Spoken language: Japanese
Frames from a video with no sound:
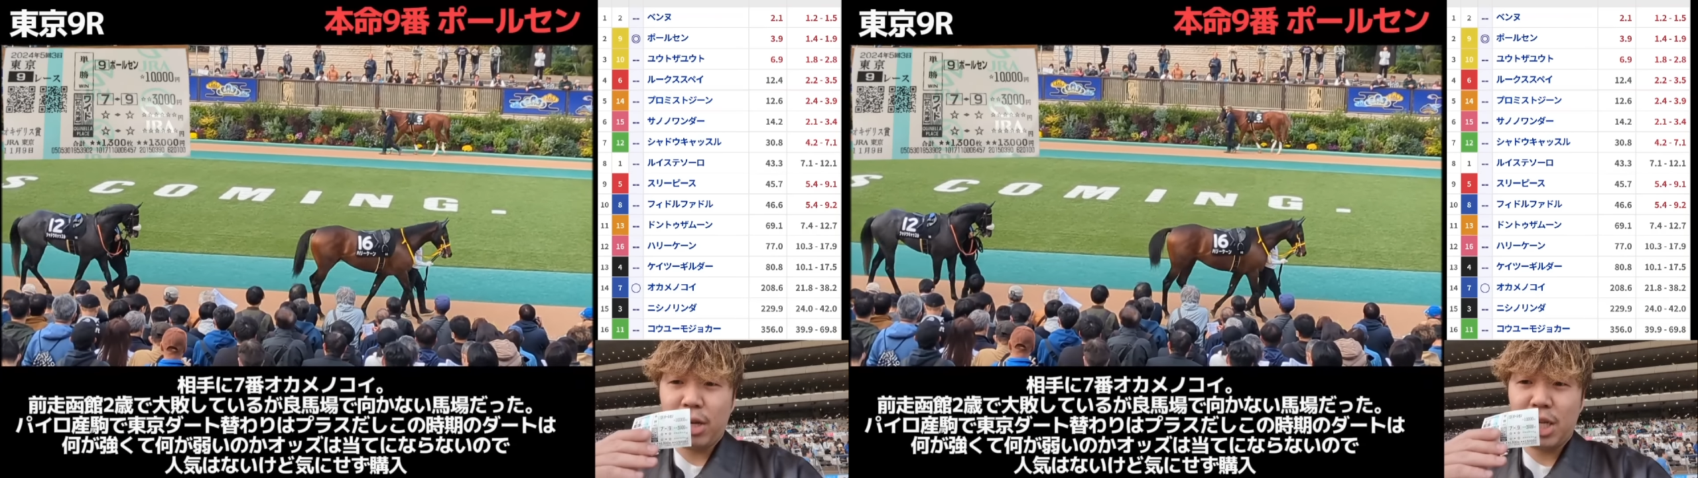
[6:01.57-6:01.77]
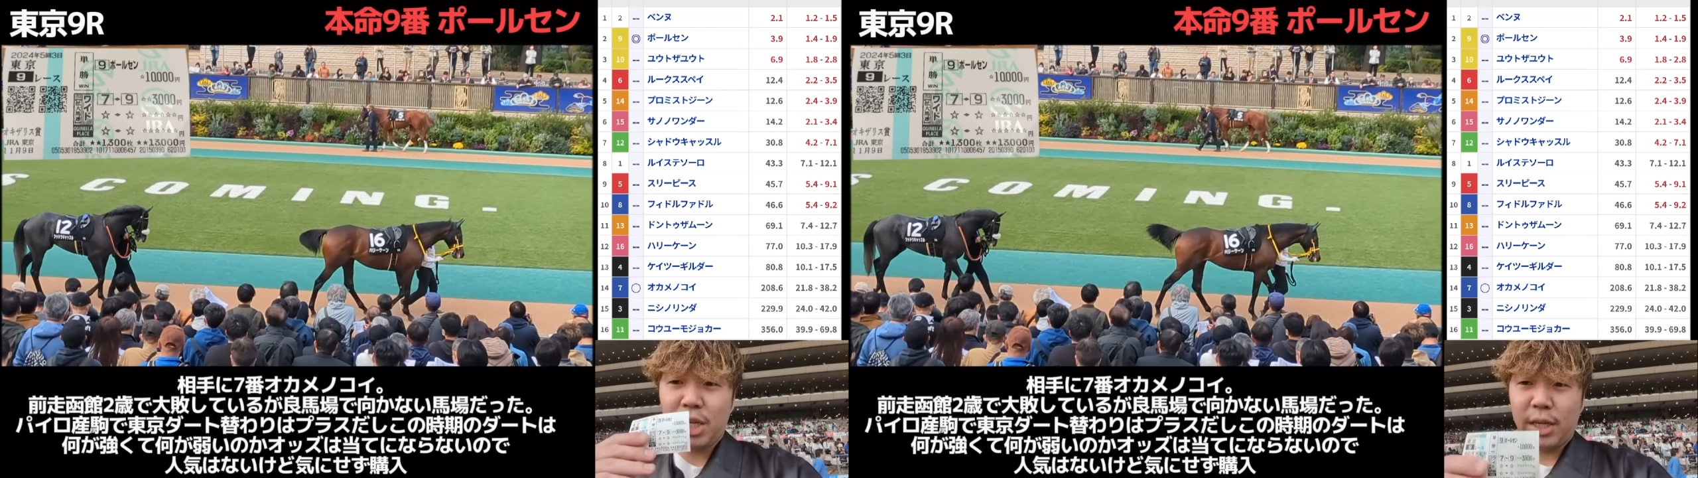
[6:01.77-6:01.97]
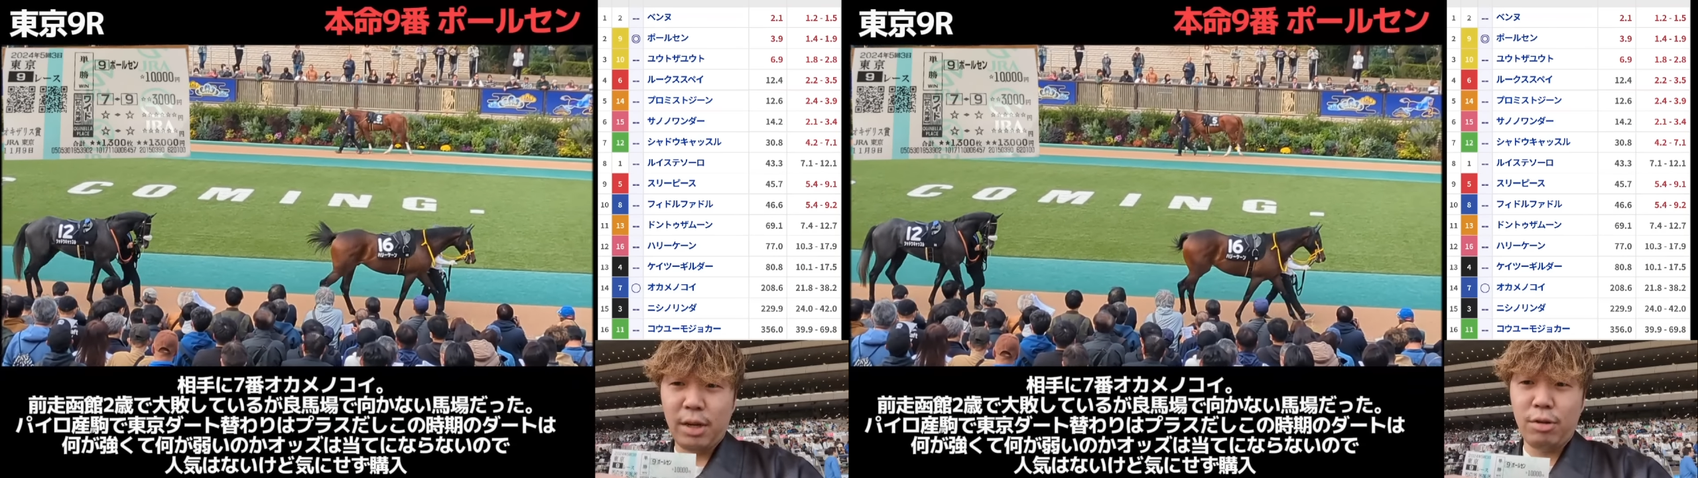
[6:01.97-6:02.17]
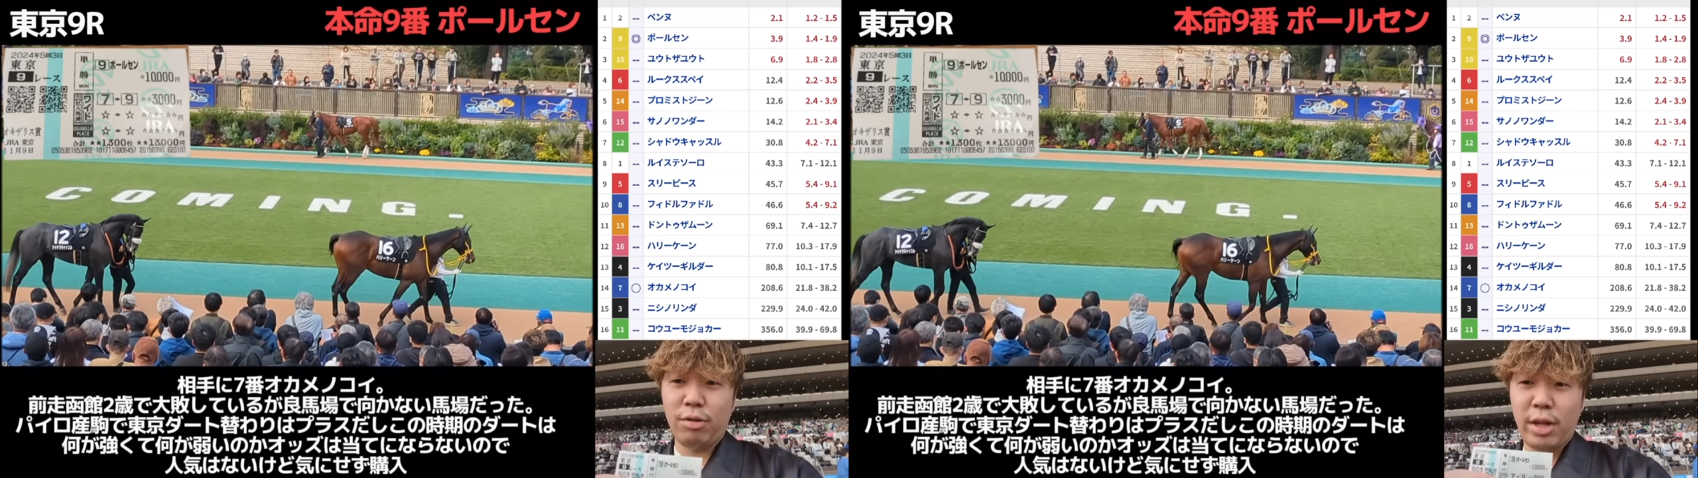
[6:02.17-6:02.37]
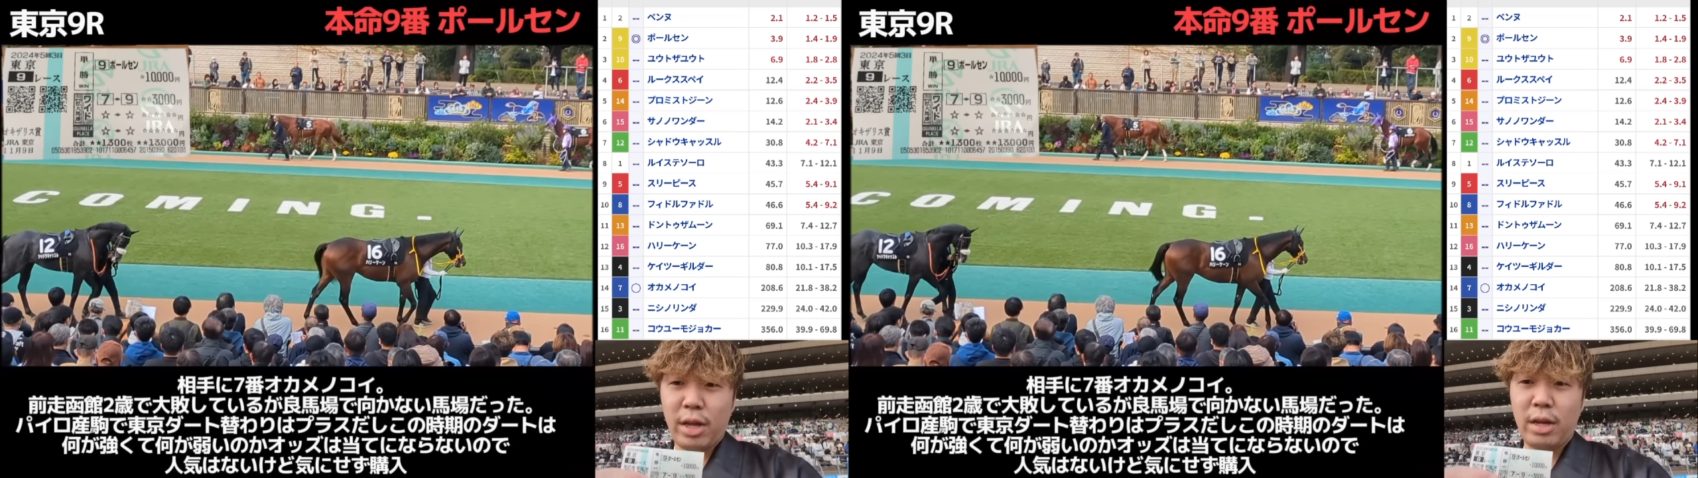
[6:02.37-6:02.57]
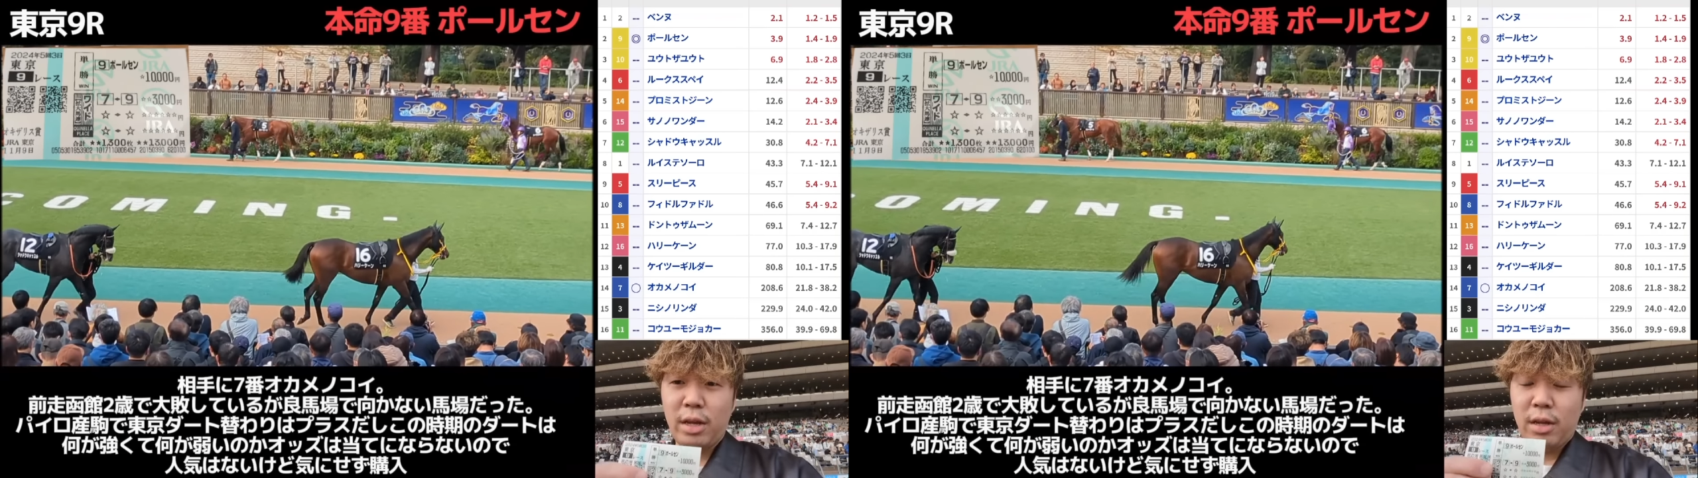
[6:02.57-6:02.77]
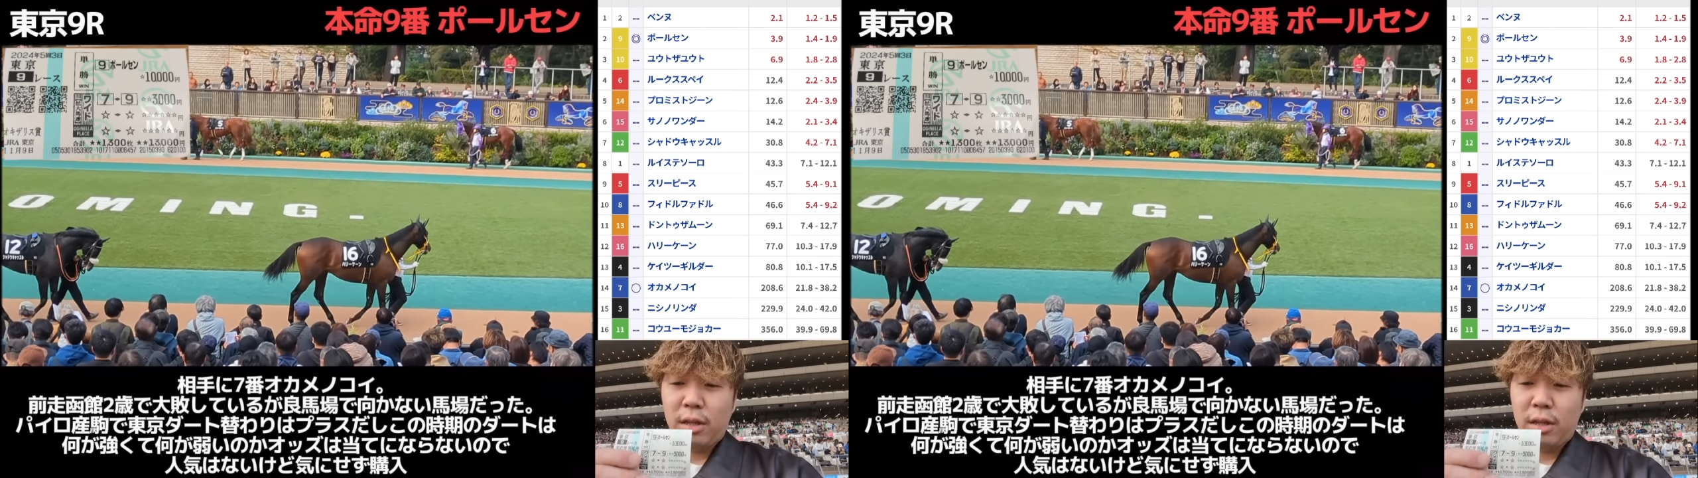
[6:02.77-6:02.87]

度外視できるので、